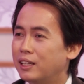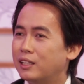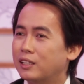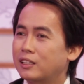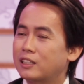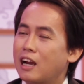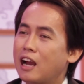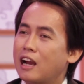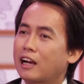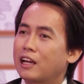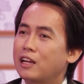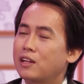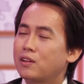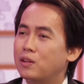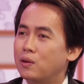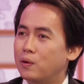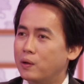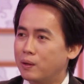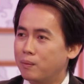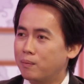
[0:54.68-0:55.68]
thì thật ra cái
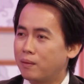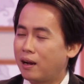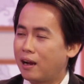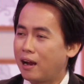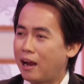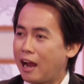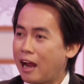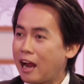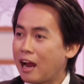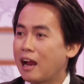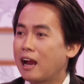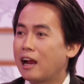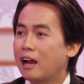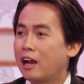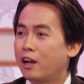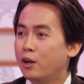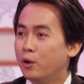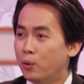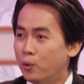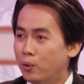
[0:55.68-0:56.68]
chuyện mà ăn
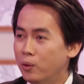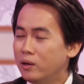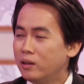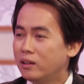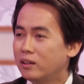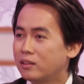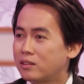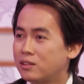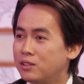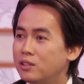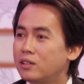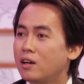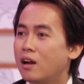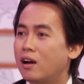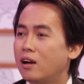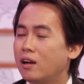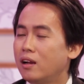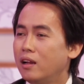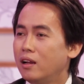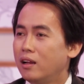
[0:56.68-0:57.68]
hay uống trước
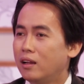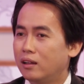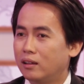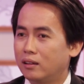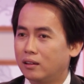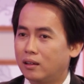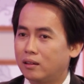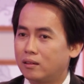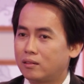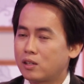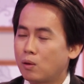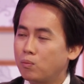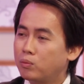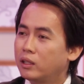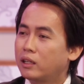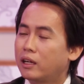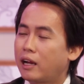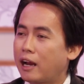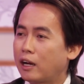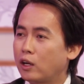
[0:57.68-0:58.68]
đó à, trong
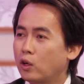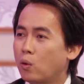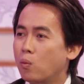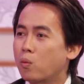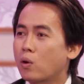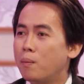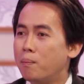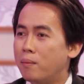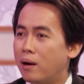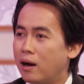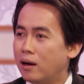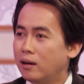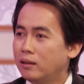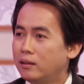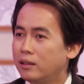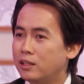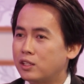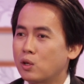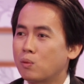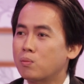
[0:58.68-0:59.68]
thức ăn nó cũng có mỡ
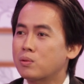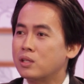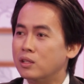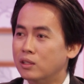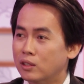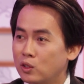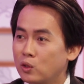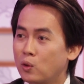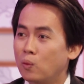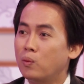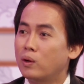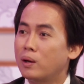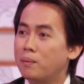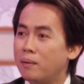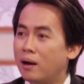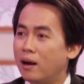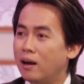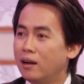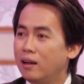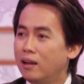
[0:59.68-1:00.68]
thì trong sữa nó cũng có
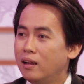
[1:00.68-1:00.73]
mỡ